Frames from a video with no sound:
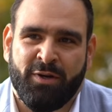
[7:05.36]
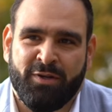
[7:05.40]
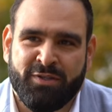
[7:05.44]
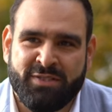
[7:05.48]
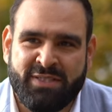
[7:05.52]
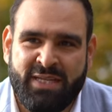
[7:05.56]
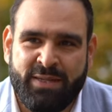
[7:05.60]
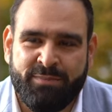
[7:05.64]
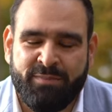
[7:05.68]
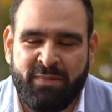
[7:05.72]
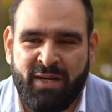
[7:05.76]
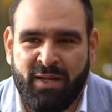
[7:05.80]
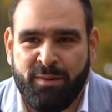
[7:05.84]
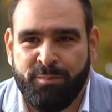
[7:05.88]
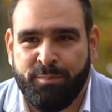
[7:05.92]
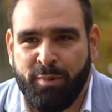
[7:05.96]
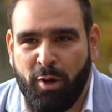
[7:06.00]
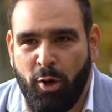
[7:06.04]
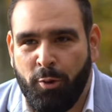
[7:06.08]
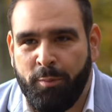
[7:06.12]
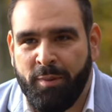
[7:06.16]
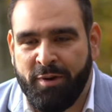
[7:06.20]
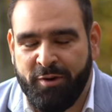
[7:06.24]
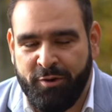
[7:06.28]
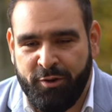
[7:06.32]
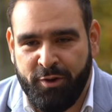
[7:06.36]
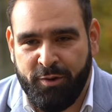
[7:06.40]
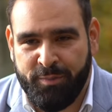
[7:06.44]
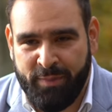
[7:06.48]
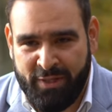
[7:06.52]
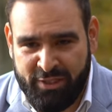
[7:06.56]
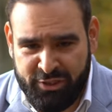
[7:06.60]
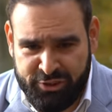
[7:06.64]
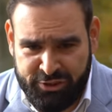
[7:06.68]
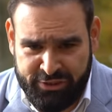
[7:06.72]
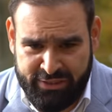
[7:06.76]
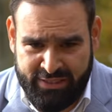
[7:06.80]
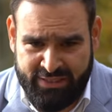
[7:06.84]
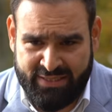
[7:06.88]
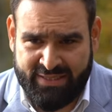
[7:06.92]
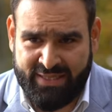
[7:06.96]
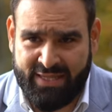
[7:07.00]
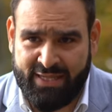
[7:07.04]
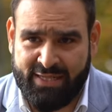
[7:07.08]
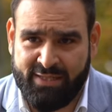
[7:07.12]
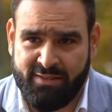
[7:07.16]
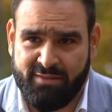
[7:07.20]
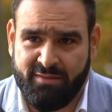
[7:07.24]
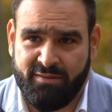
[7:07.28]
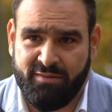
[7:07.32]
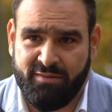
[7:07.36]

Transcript: ausgeben kann, braucht man natürlich Menschen, die das Geld